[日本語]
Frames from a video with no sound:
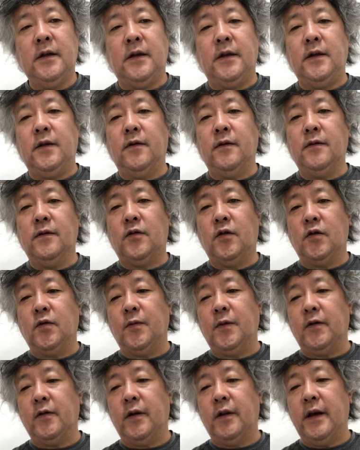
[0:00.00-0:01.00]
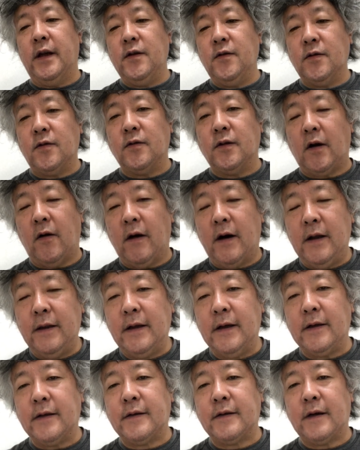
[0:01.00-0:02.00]
日本国民は何をするか分かん
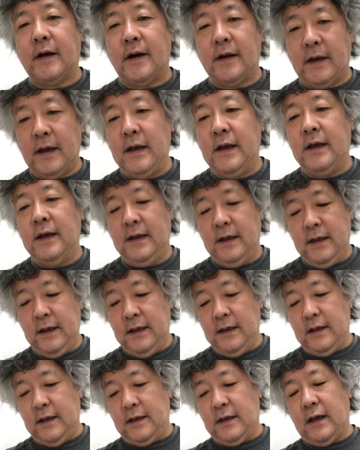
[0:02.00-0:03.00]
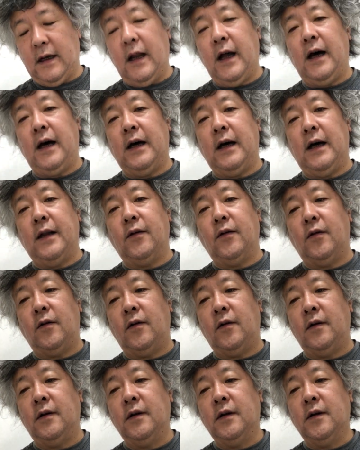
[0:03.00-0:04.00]
ないですからねですからあ
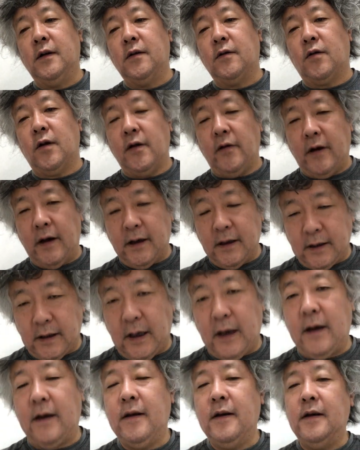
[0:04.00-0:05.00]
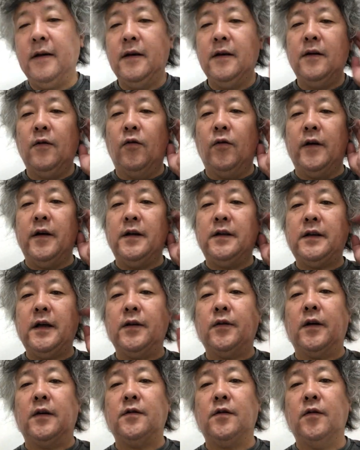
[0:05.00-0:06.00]
の声を上げて応援した
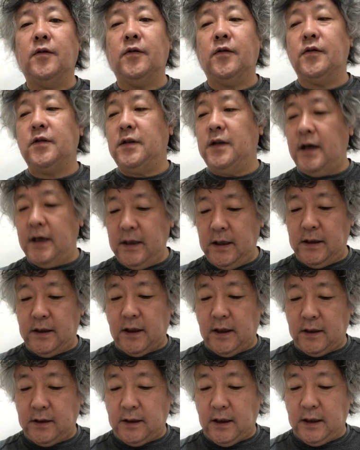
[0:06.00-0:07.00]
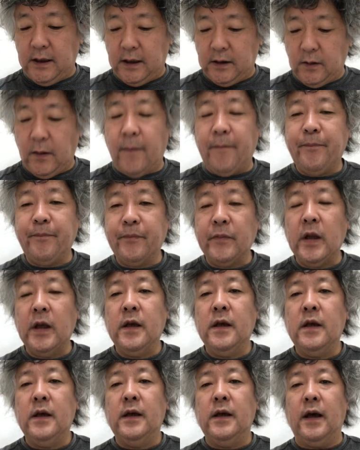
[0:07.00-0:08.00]
いとかそういうことをしないでいただきたいなと
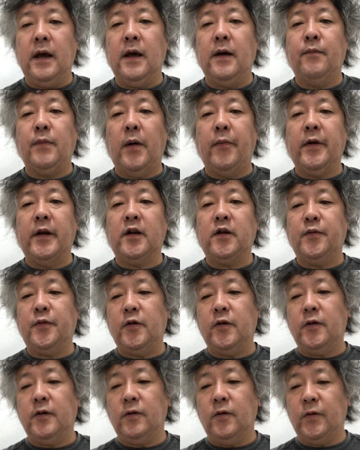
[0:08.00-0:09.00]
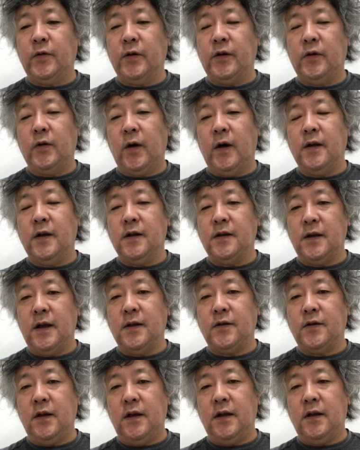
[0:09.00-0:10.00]
えー、パブリックビューイングの時とかにです
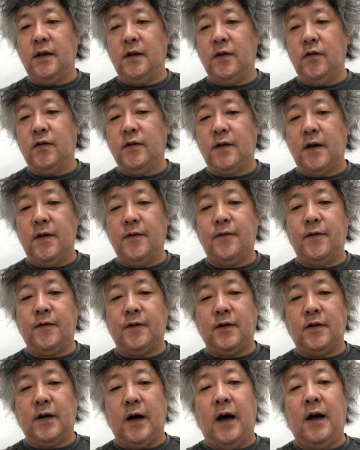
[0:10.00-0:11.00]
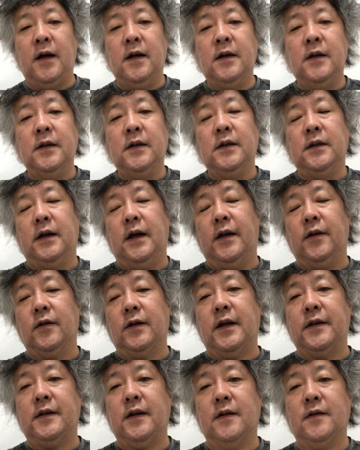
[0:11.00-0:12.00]
ねつい日本選手があの
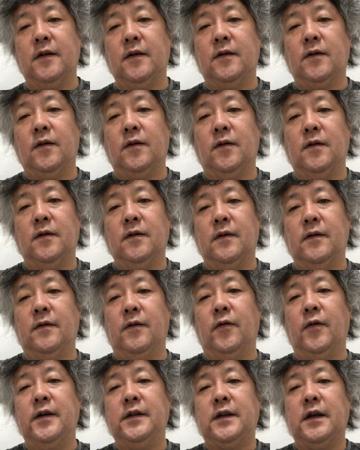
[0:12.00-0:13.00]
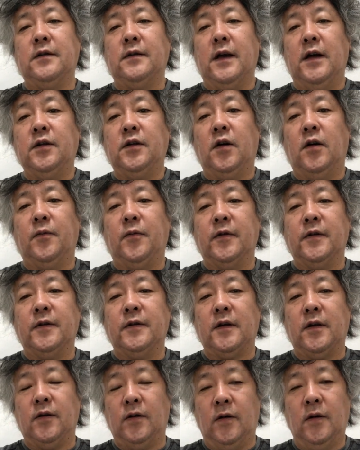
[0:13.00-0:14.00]
活躍すると応援したくなるとは思うんで
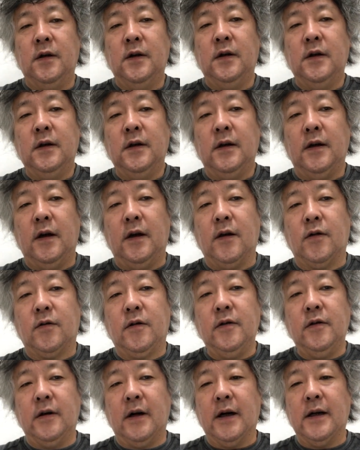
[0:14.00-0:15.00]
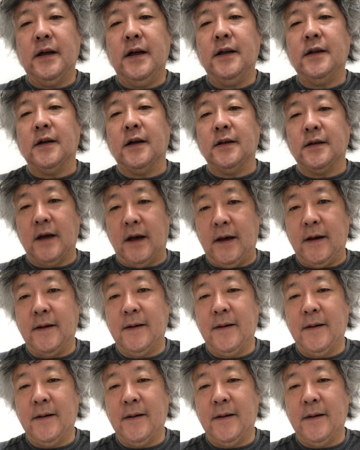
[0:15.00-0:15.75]
すけど、えー、声を上げないでください。